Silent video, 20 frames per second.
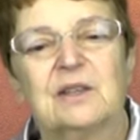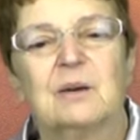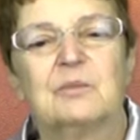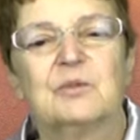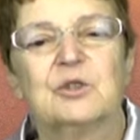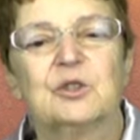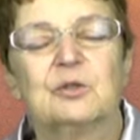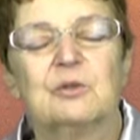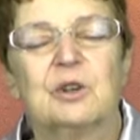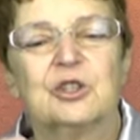na
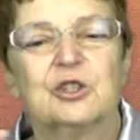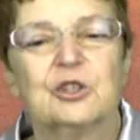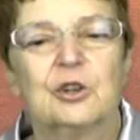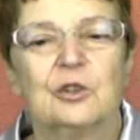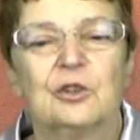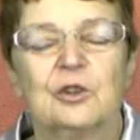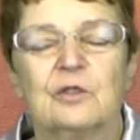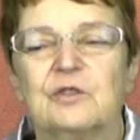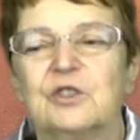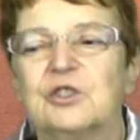przykład
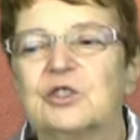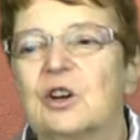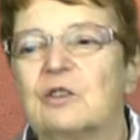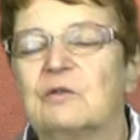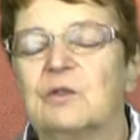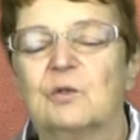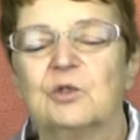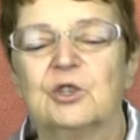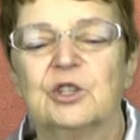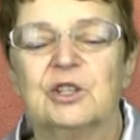
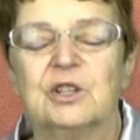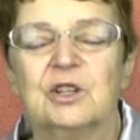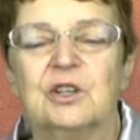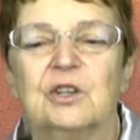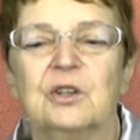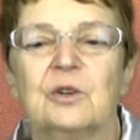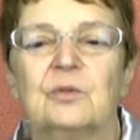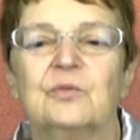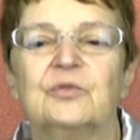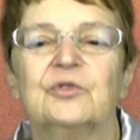środowiskową czy
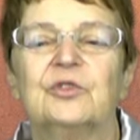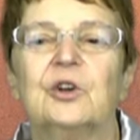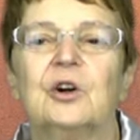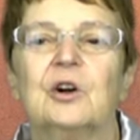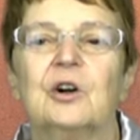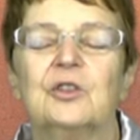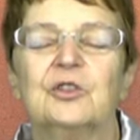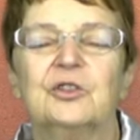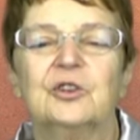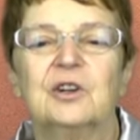inną,
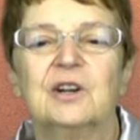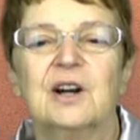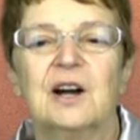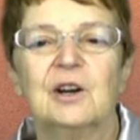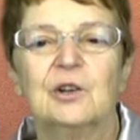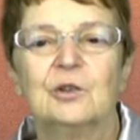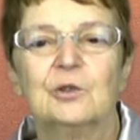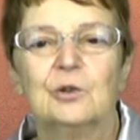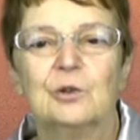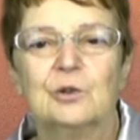to on to
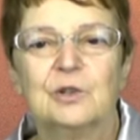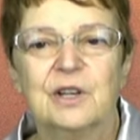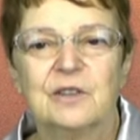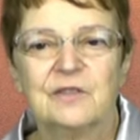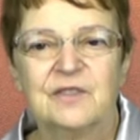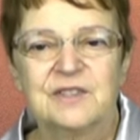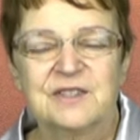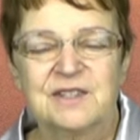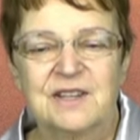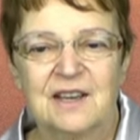kalkuluje
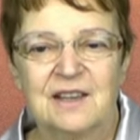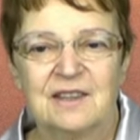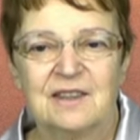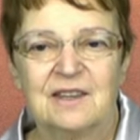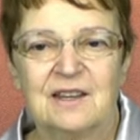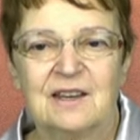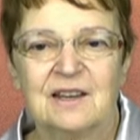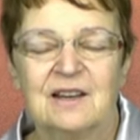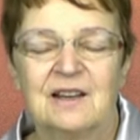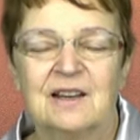w
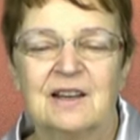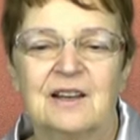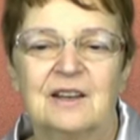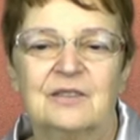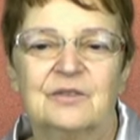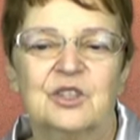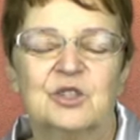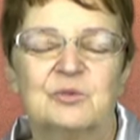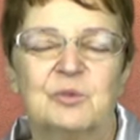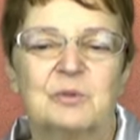cenę,
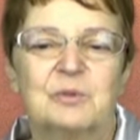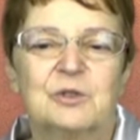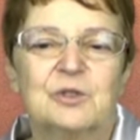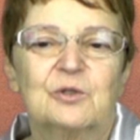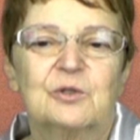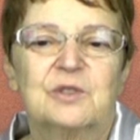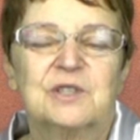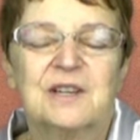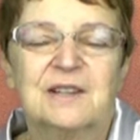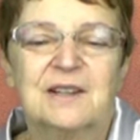więc po
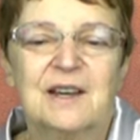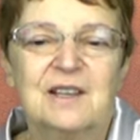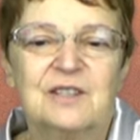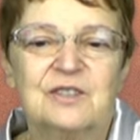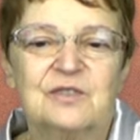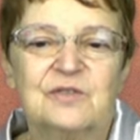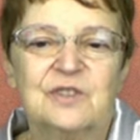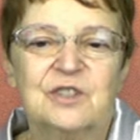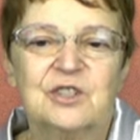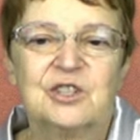prostu cena
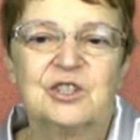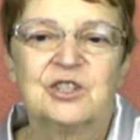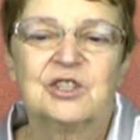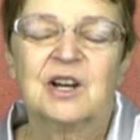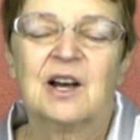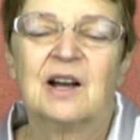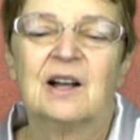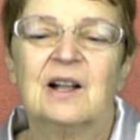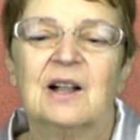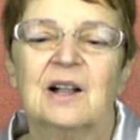jest
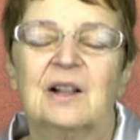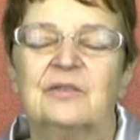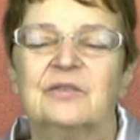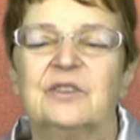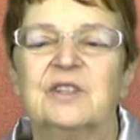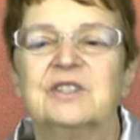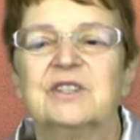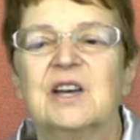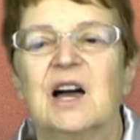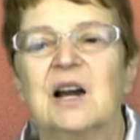wyższa.
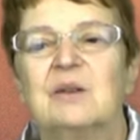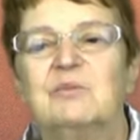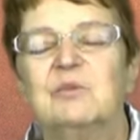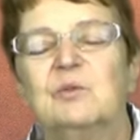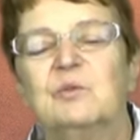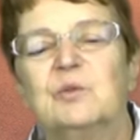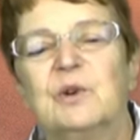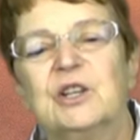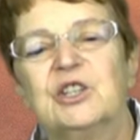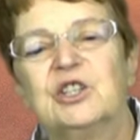Więc
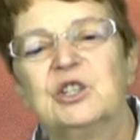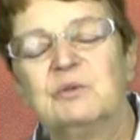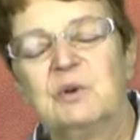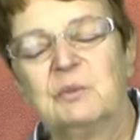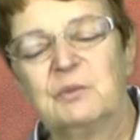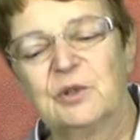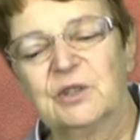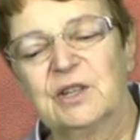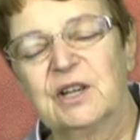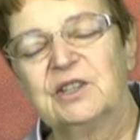albo płacimy
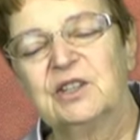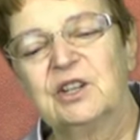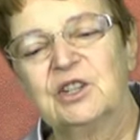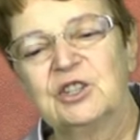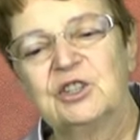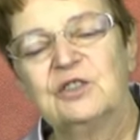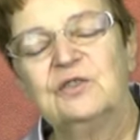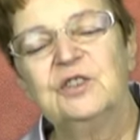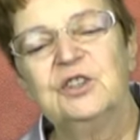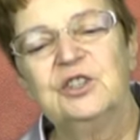podatek,
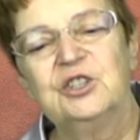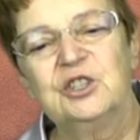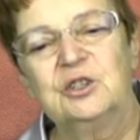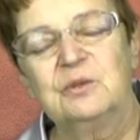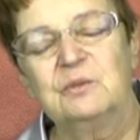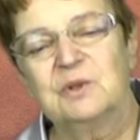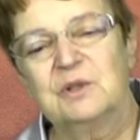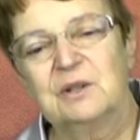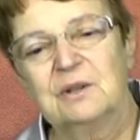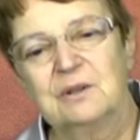że
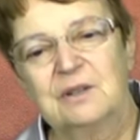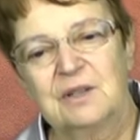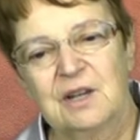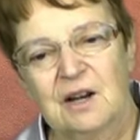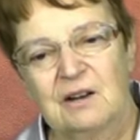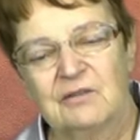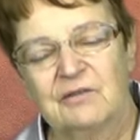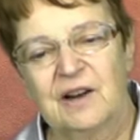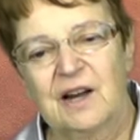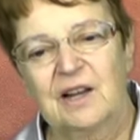widzimy,
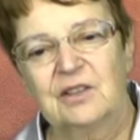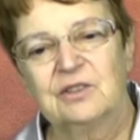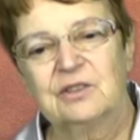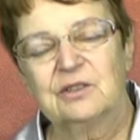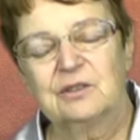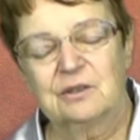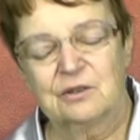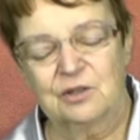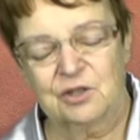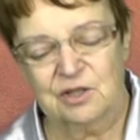jak
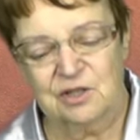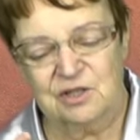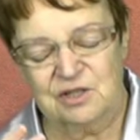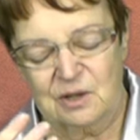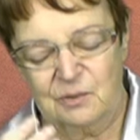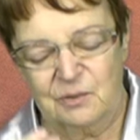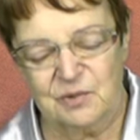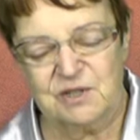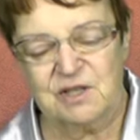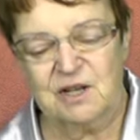VAT, że jest
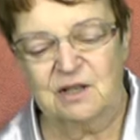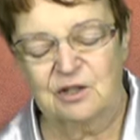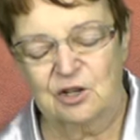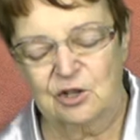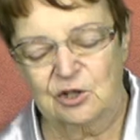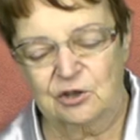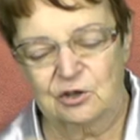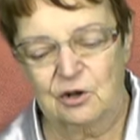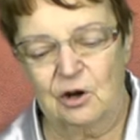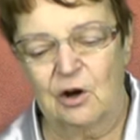
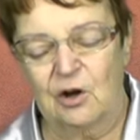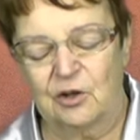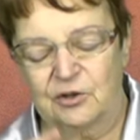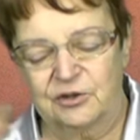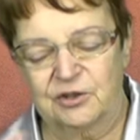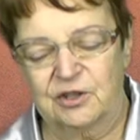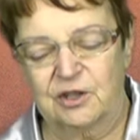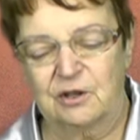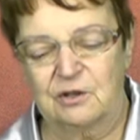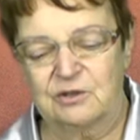napisane, że do
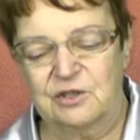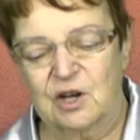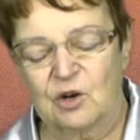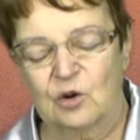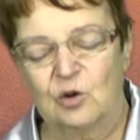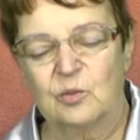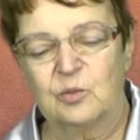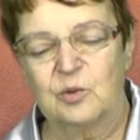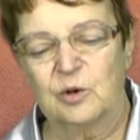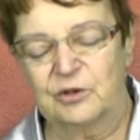od tego
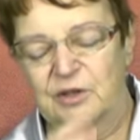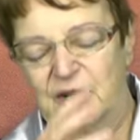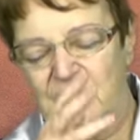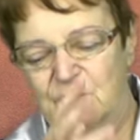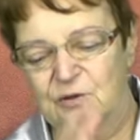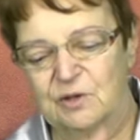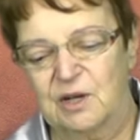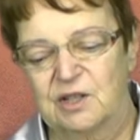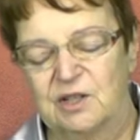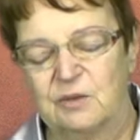zakupu od
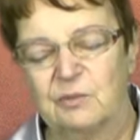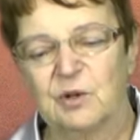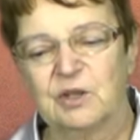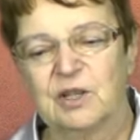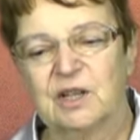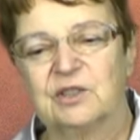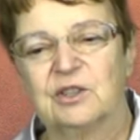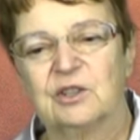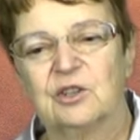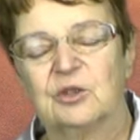razu taki
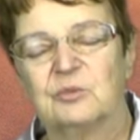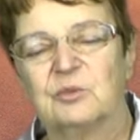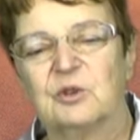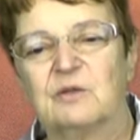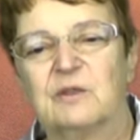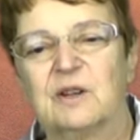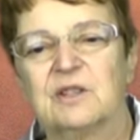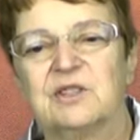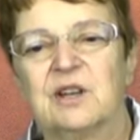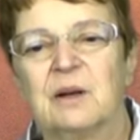podatek
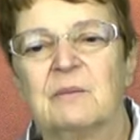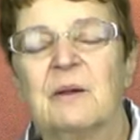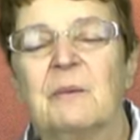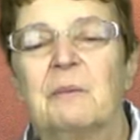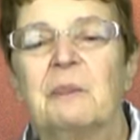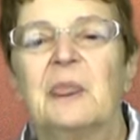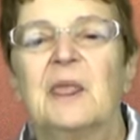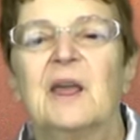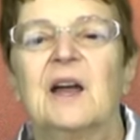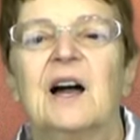odprowadzamy,
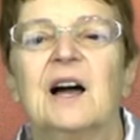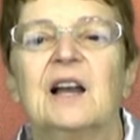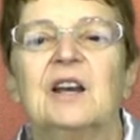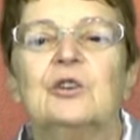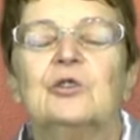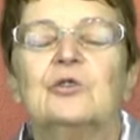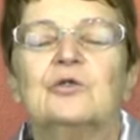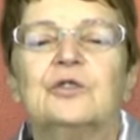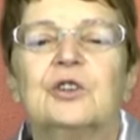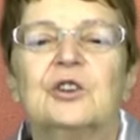
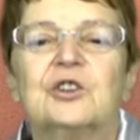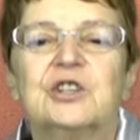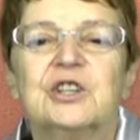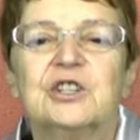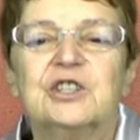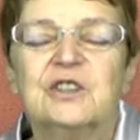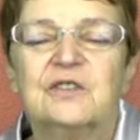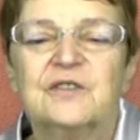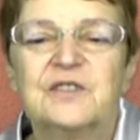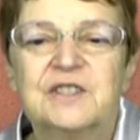ale
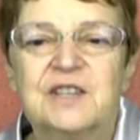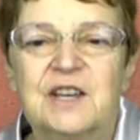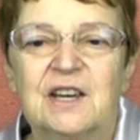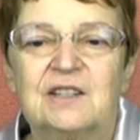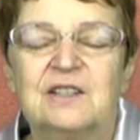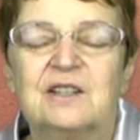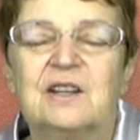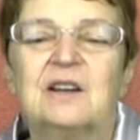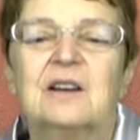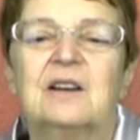równocześnie w
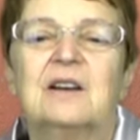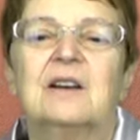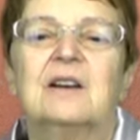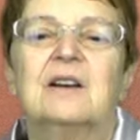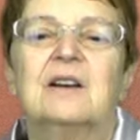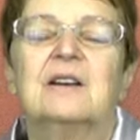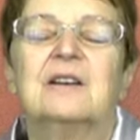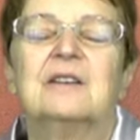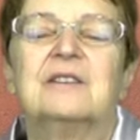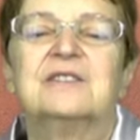cenie
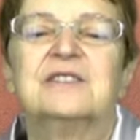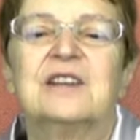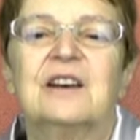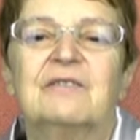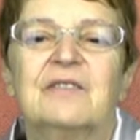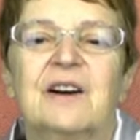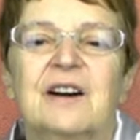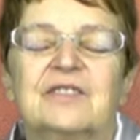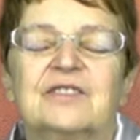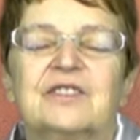
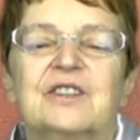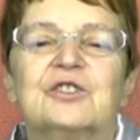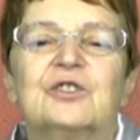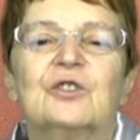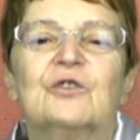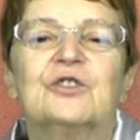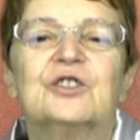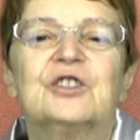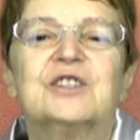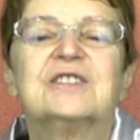zawarte
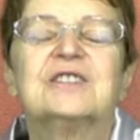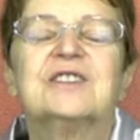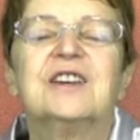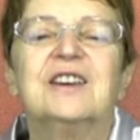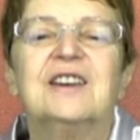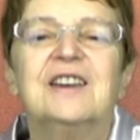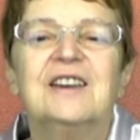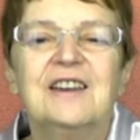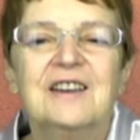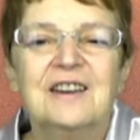są wszystkie
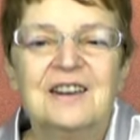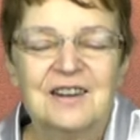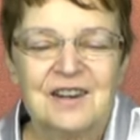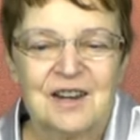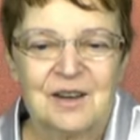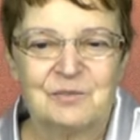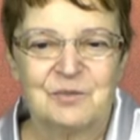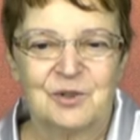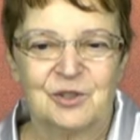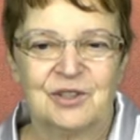
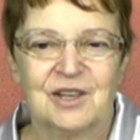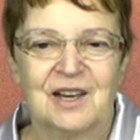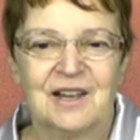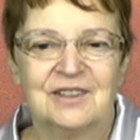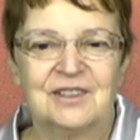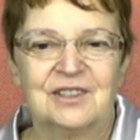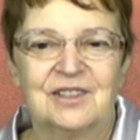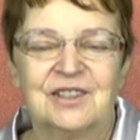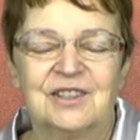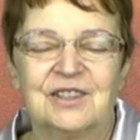inne
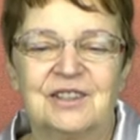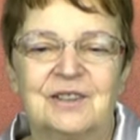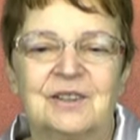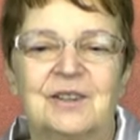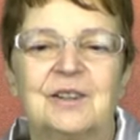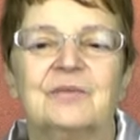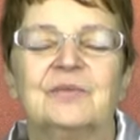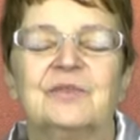podatki.